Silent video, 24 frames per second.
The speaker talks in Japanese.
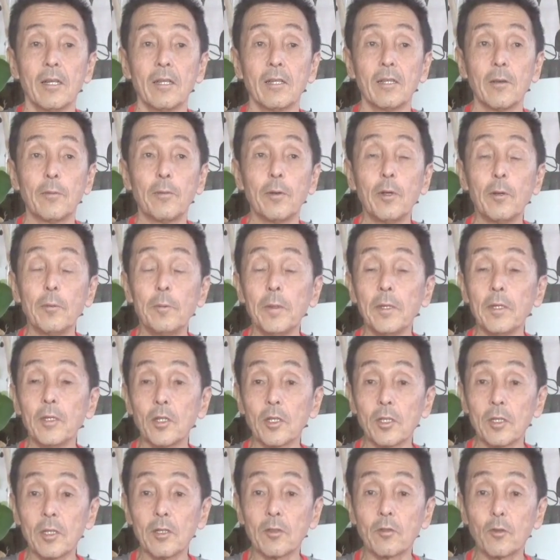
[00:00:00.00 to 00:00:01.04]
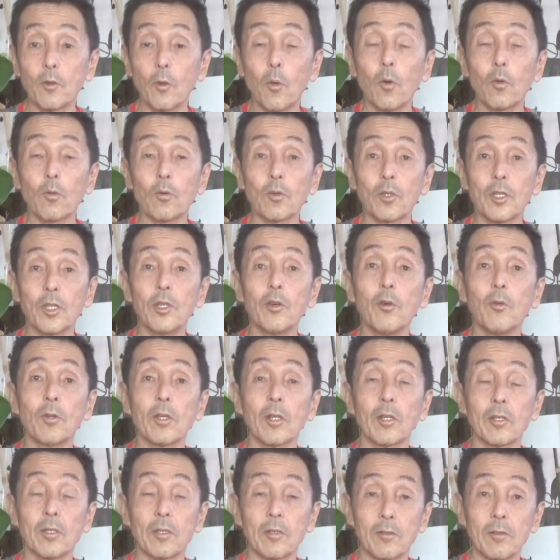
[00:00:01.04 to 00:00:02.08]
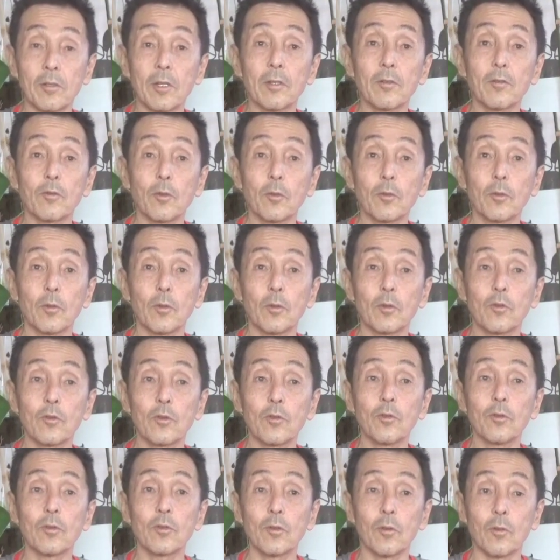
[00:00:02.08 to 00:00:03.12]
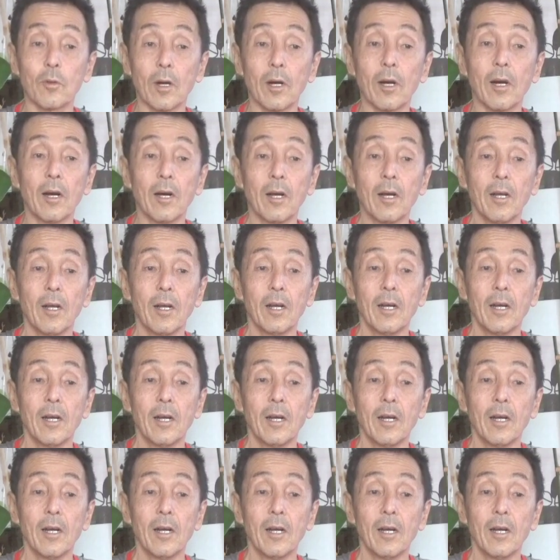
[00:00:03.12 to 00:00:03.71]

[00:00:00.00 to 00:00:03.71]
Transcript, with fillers: でフィリピン人ねすごく器用なんですね、そういうのを作るのが。